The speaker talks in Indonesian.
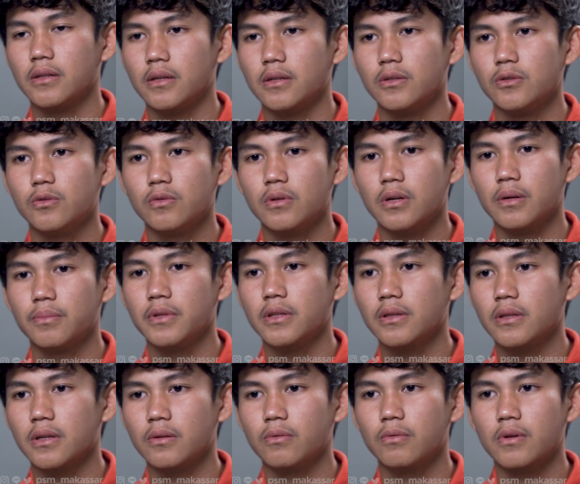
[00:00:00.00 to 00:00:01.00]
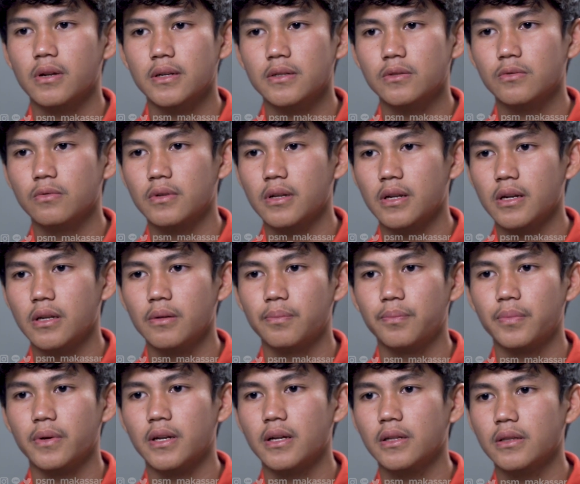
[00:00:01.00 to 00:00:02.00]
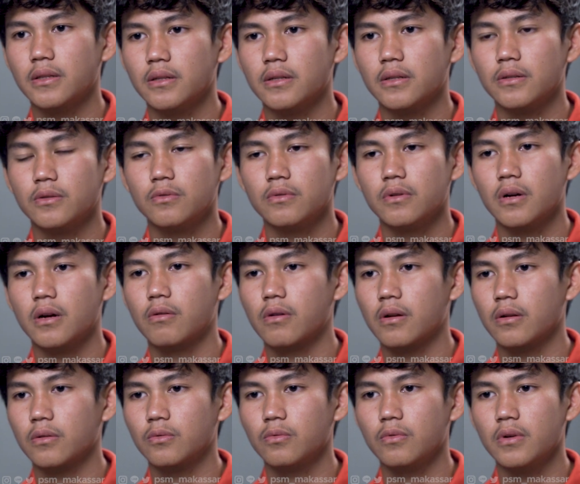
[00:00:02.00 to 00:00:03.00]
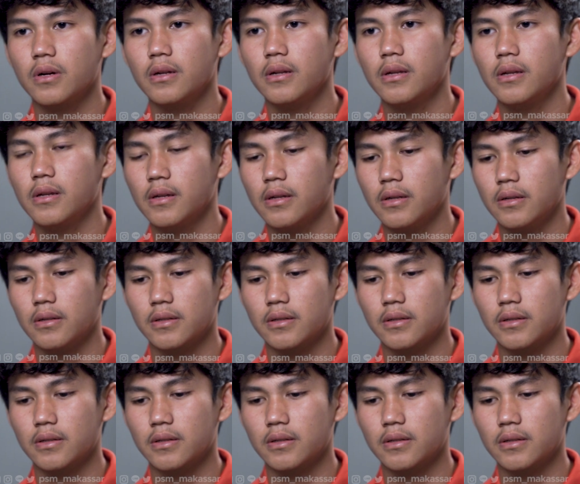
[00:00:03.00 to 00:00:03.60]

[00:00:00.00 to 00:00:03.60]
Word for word: dan juga minta dua restu dari pelatih dan juga orang tua